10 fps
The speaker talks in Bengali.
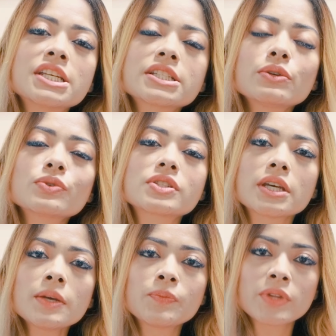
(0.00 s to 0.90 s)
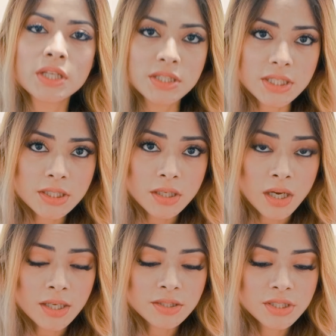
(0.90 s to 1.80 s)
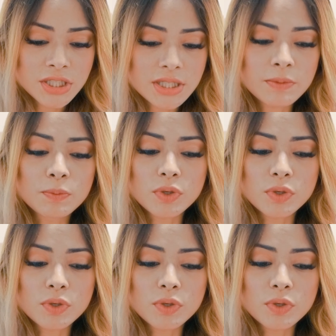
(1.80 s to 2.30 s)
সেটা হচ্ছে যে জিনিসটা আমি